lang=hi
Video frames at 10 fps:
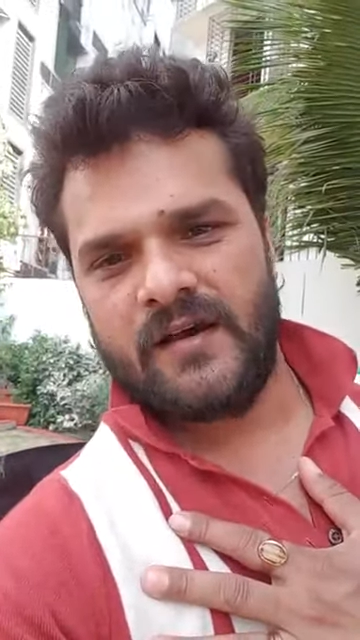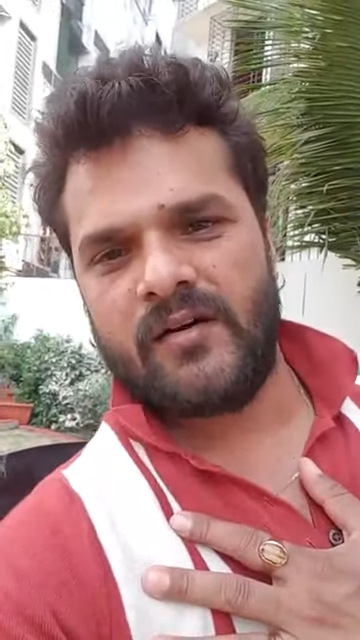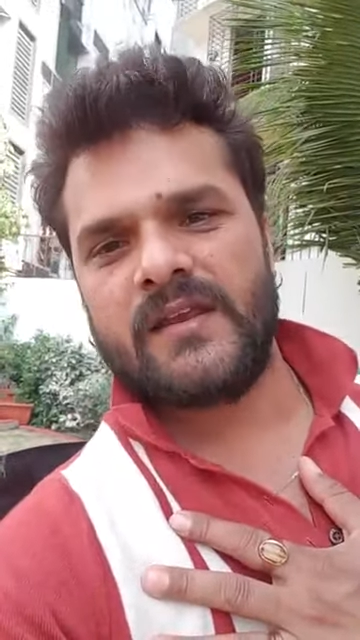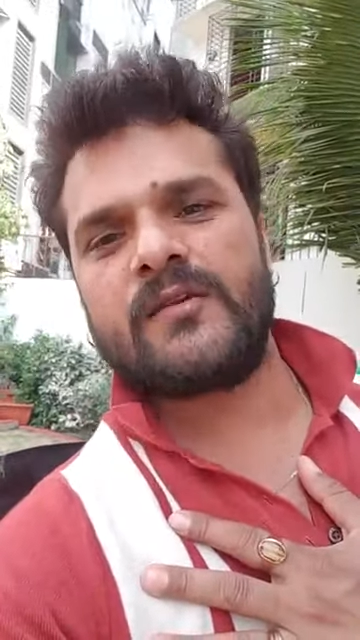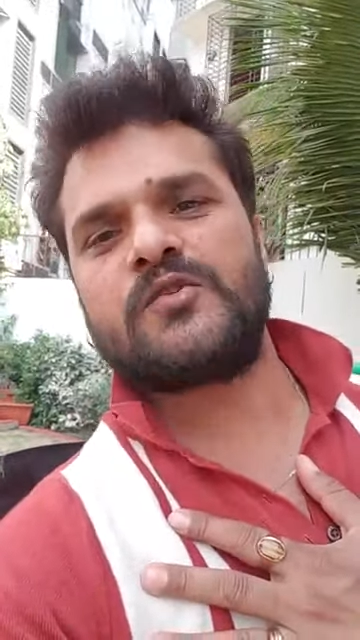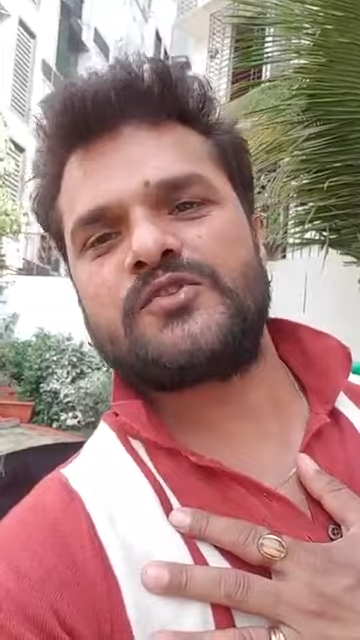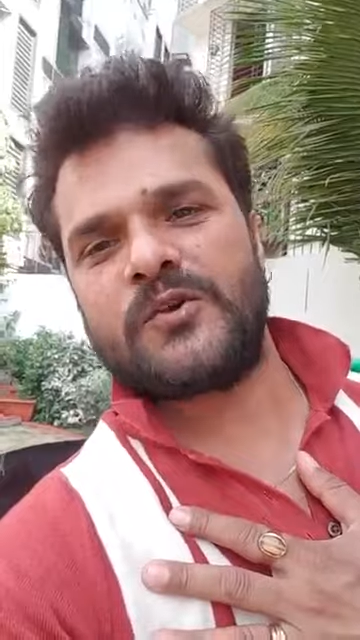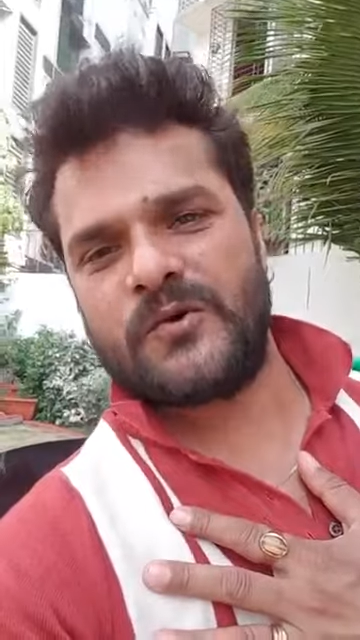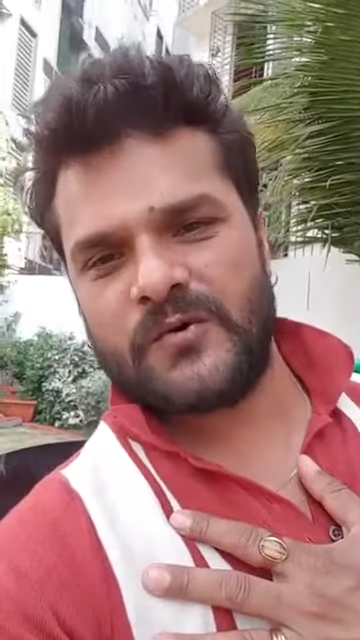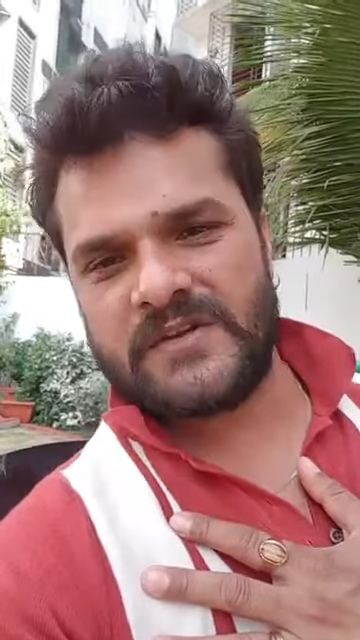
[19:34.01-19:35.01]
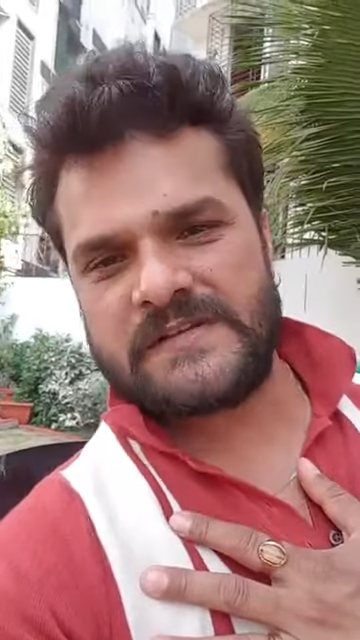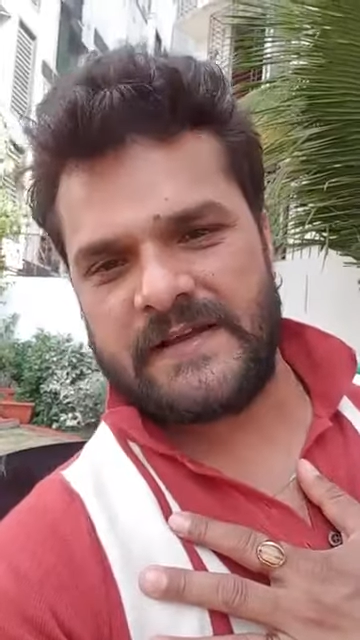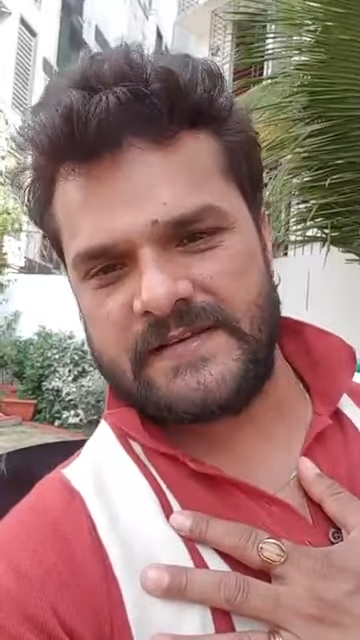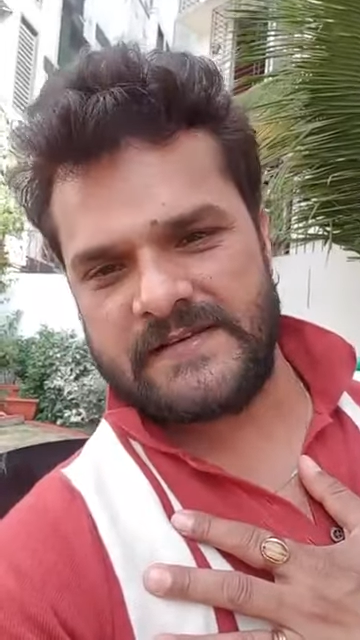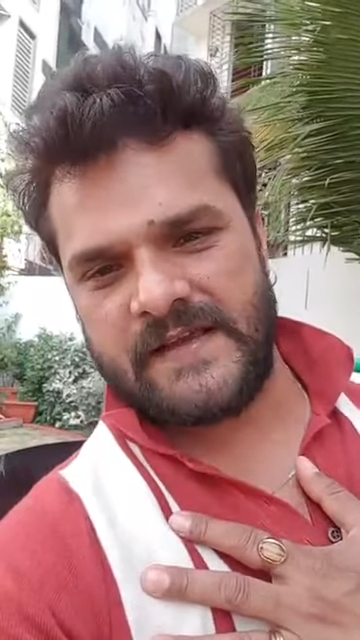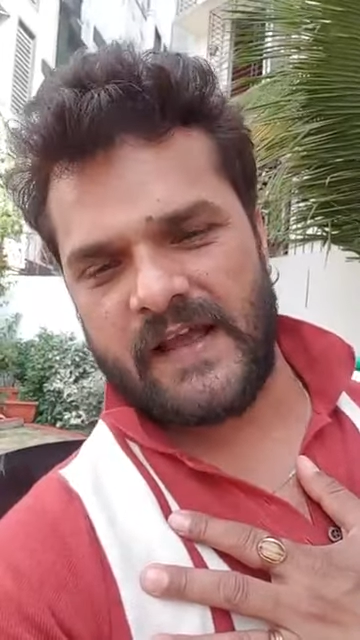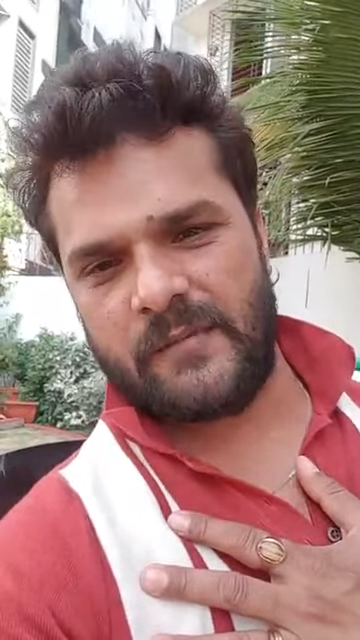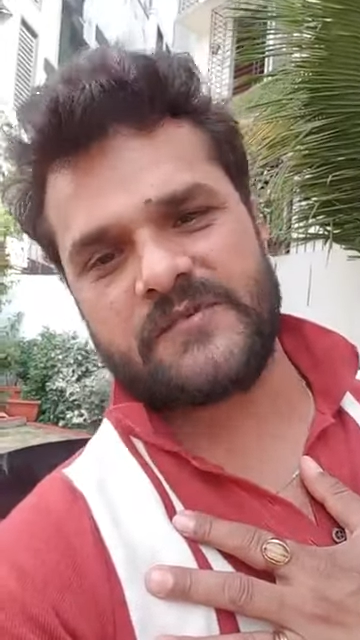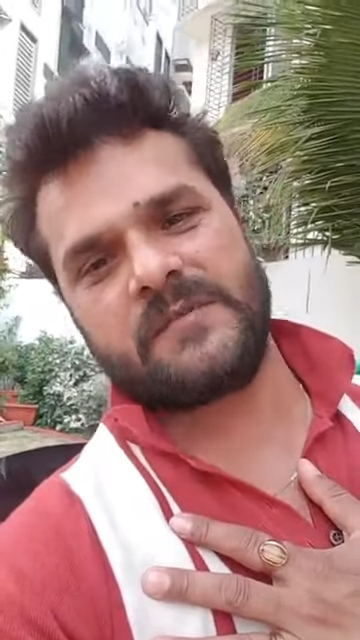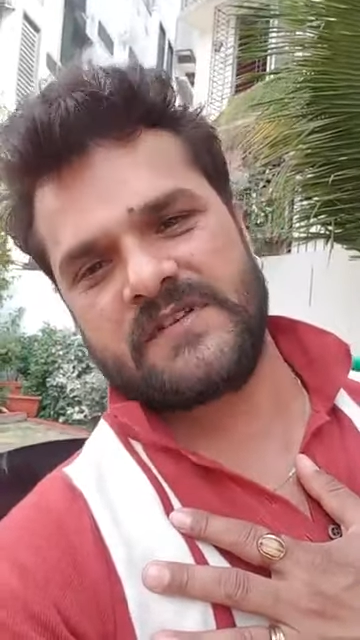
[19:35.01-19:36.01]
और ये कुछ लोगों की साजिश है
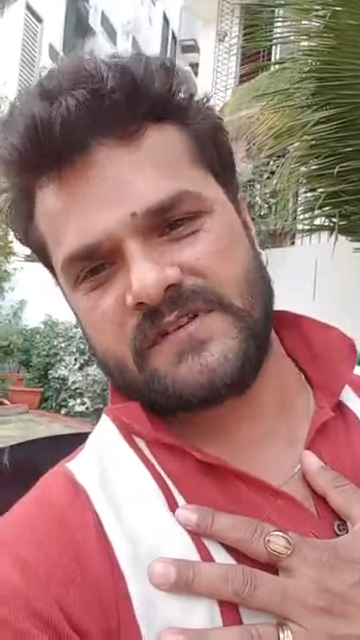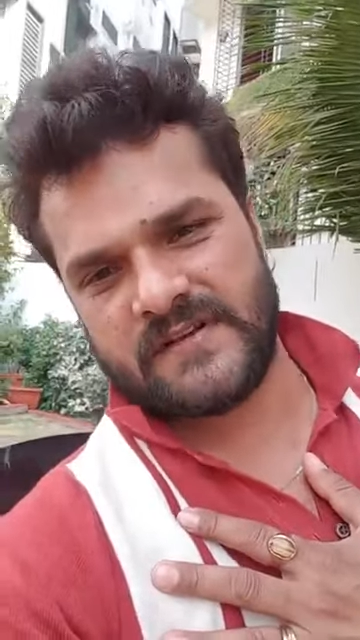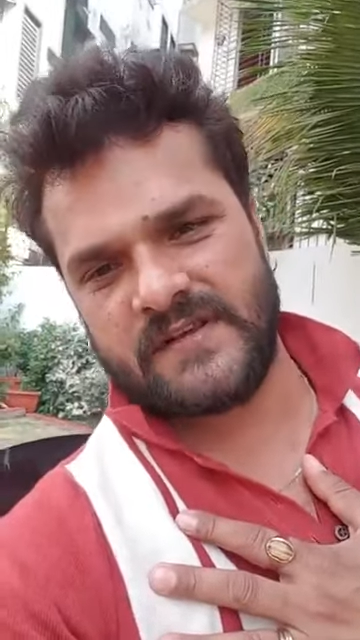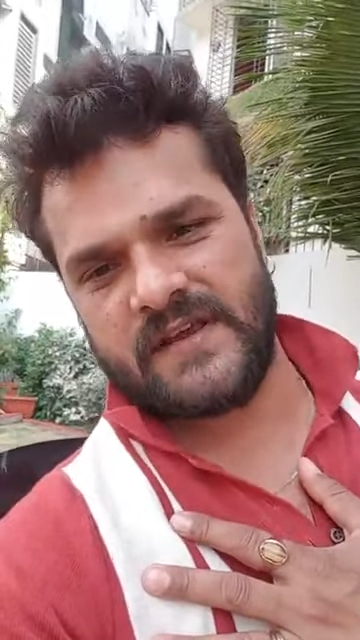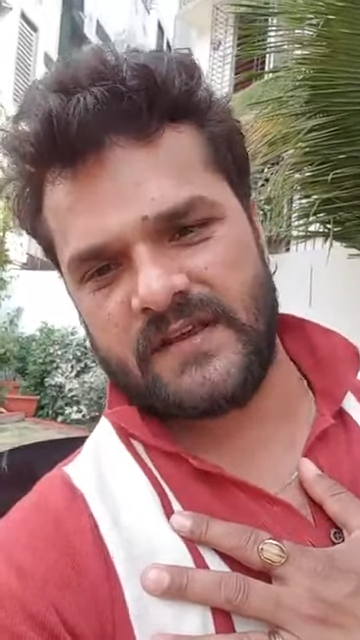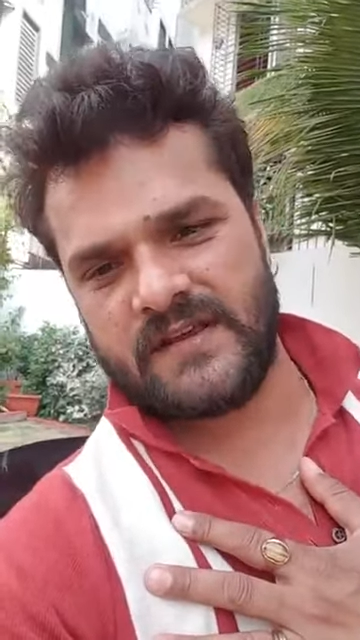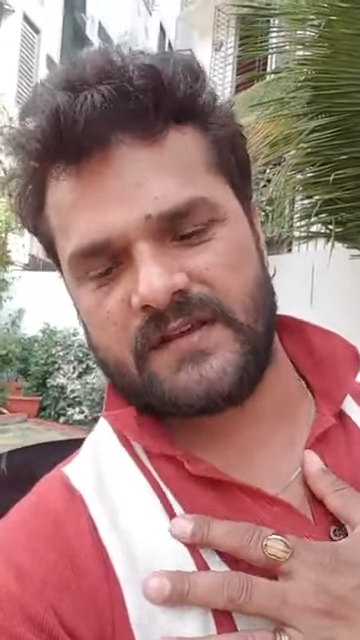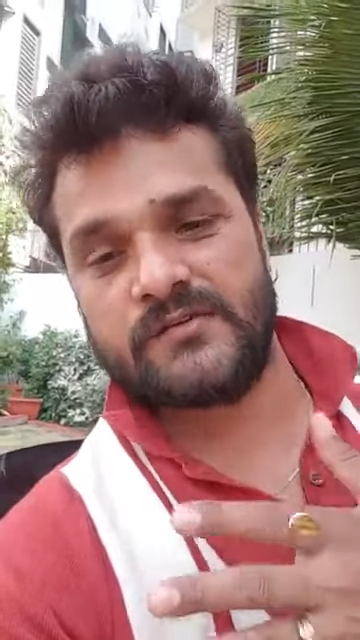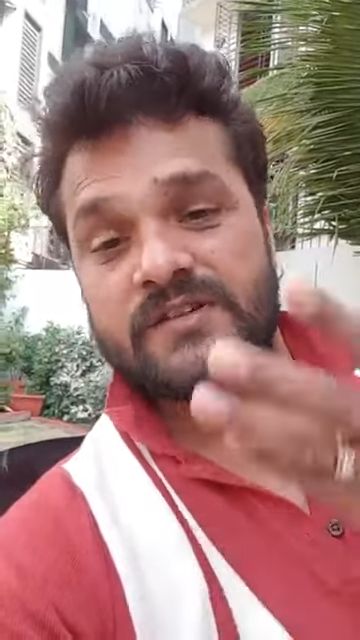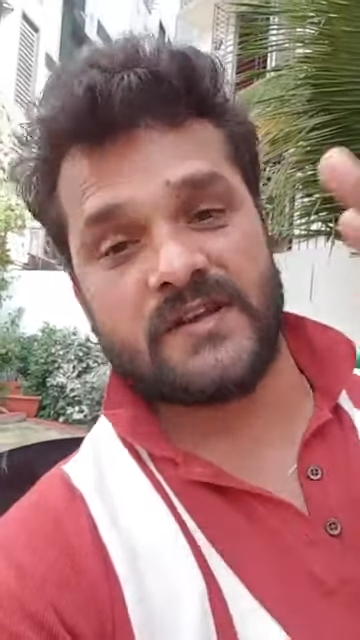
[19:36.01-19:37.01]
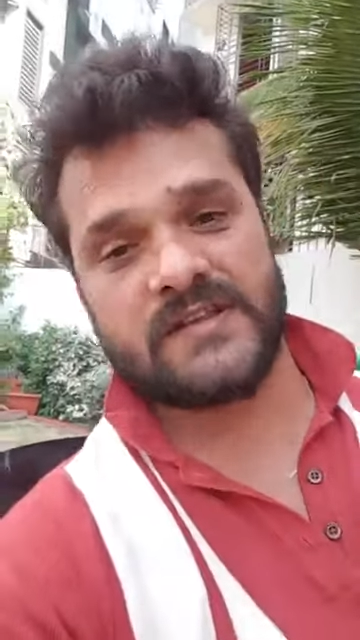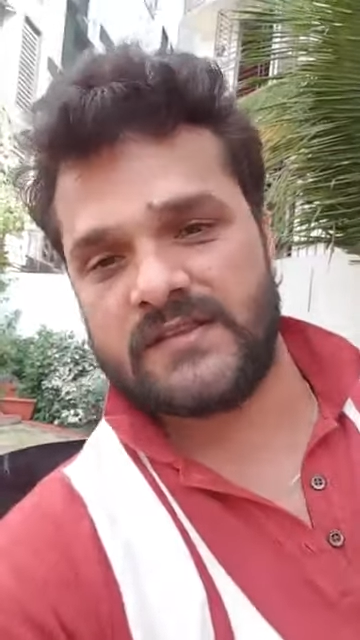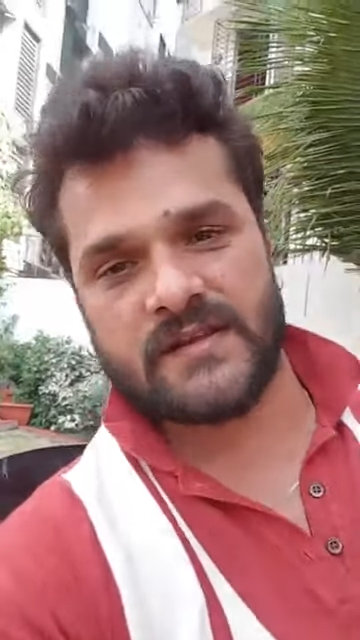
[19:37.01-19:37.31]
आप समझ सकते हैं कि कुछ कि,